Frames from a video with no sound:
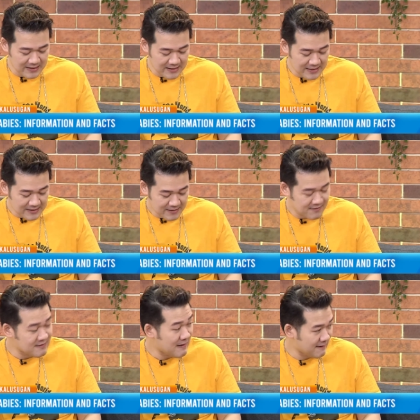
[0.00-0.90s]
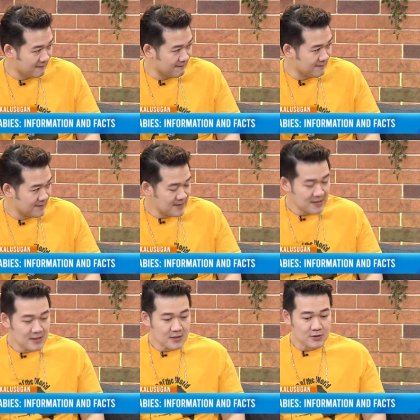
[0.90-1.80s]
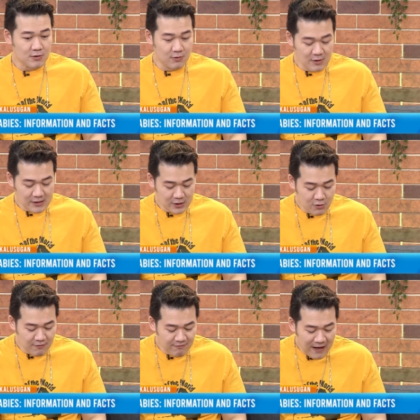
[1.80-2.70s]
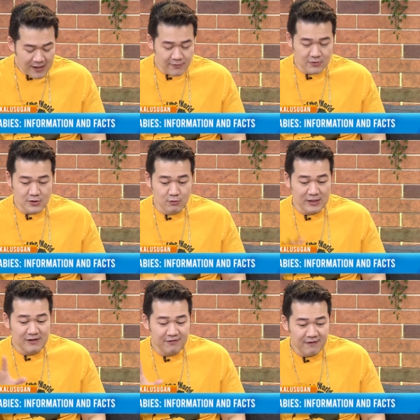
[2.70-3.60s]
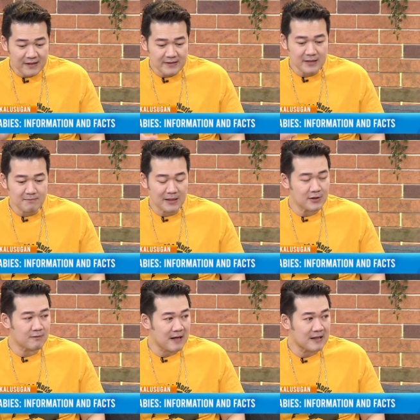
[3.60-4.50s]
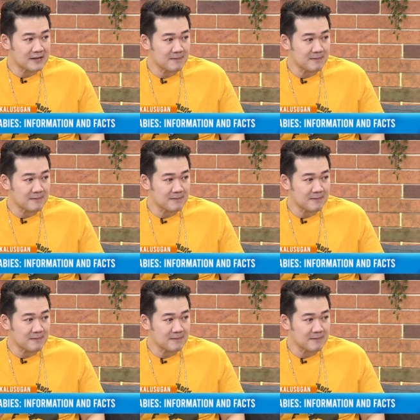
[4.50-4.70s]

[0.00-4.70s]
sa thigh. Ah. So yung virus, kung infected man yung